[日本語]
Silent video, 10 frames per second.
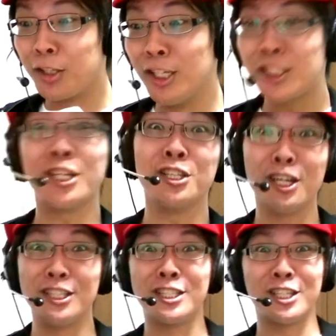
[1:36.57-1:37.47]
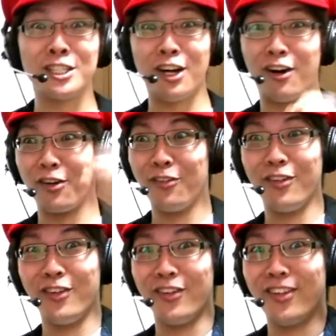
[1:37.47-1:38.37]
あ、錦じゃん錦じゃん
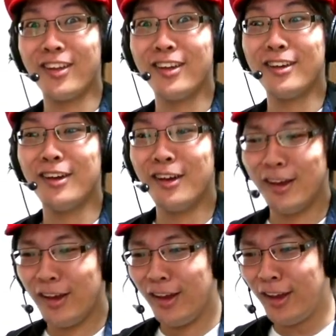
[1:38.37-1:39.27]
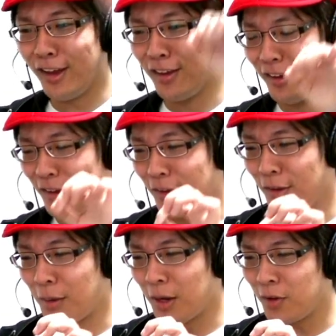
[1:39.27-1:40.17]
え、
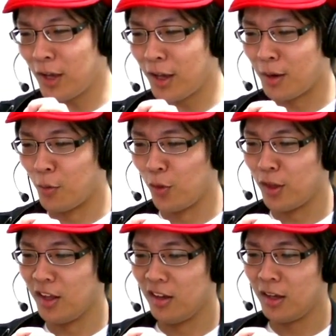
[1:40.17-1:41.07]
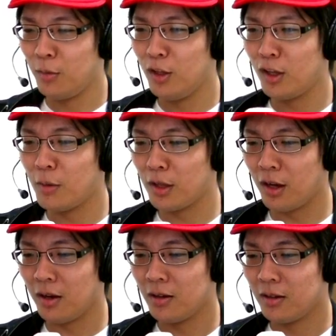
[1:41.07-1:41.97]
やばくないか、モッキー。君に決め
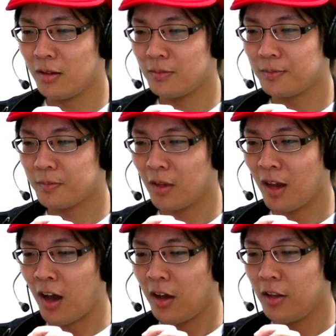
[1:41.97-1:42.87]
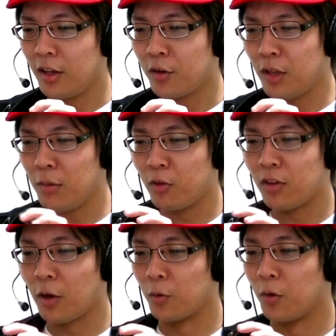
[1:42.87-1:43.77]
た。あ、ニックネーム
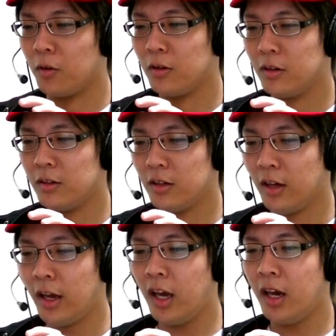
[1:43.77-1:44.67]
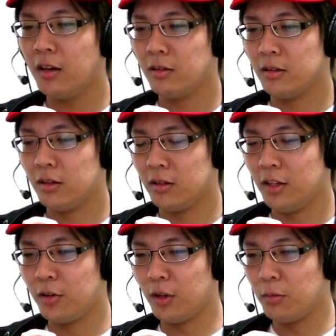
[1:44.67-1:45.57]
つけろと。
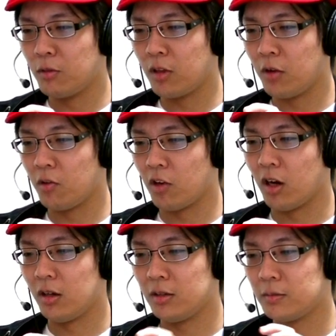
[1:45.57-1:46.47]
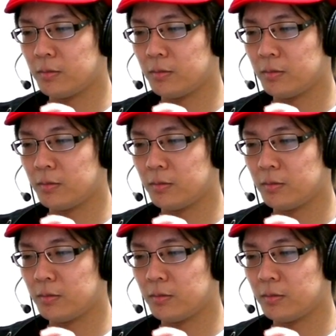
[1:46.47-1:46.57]
えー、ニックネームつけるじゃん。